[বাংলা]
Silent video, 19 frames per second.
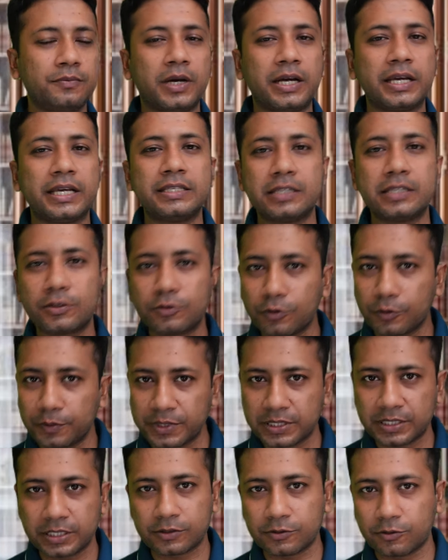বা এই জাতীয়
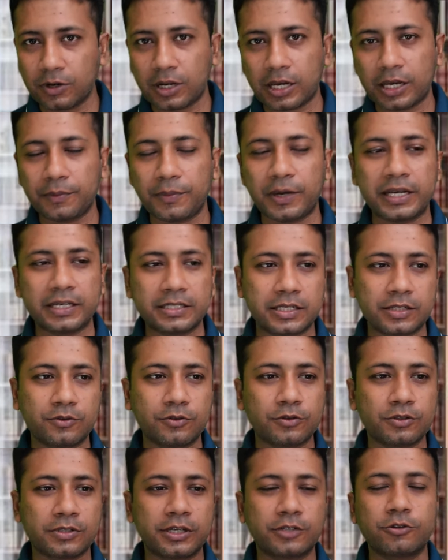বিজনেসগুলাই বা এই জাতীয়
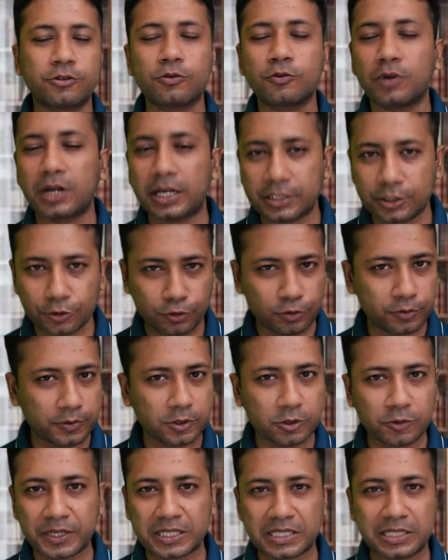সেক্টরগুলাই যে
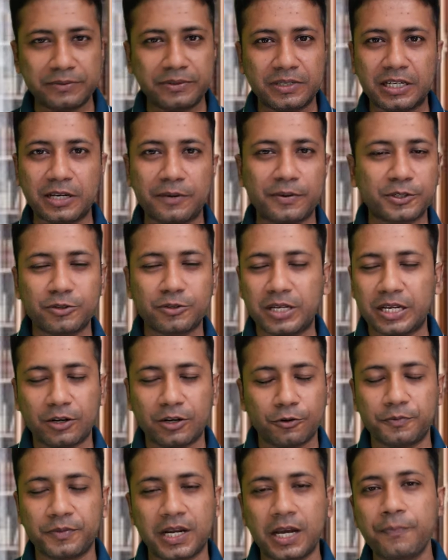শুধুমাত্র প্যাসিভ ইনকাম আসলে
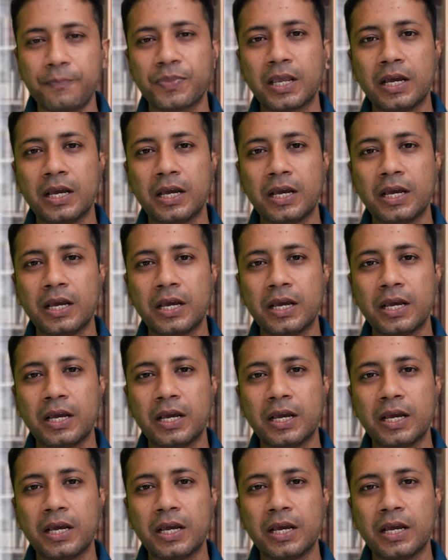এরকম না